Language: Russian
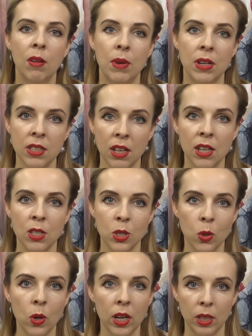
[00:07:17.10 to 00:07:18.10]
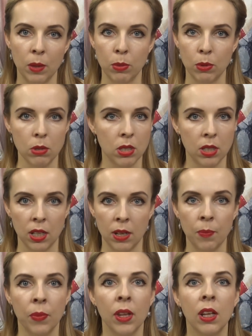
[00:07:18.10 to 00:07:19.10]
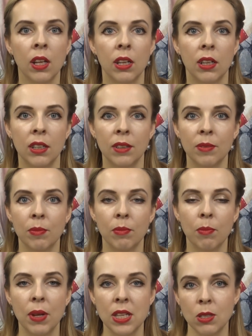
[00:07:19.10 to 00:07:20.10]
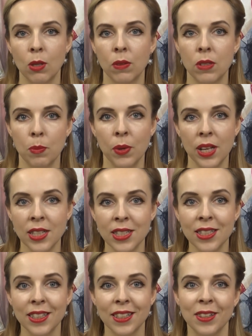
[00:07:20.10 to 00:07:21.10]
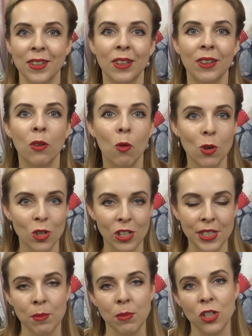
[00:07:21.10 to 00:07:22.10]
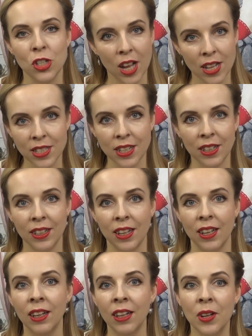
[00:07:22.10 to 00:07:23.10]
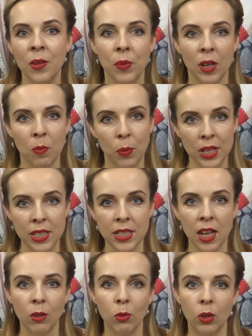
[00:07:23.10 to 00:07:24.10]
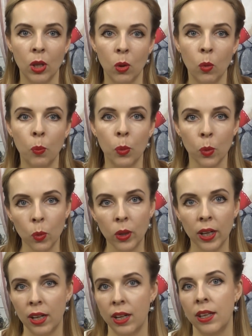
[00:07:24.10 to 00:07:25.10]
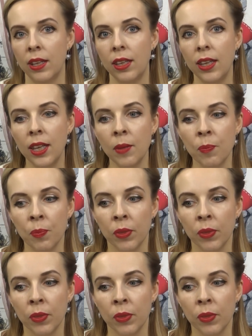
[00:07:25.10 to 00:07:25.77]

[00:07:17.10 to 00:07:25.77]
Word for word: морская соль это просто э, best of the best. Э, кожа замечательная, подтянутая, упругая и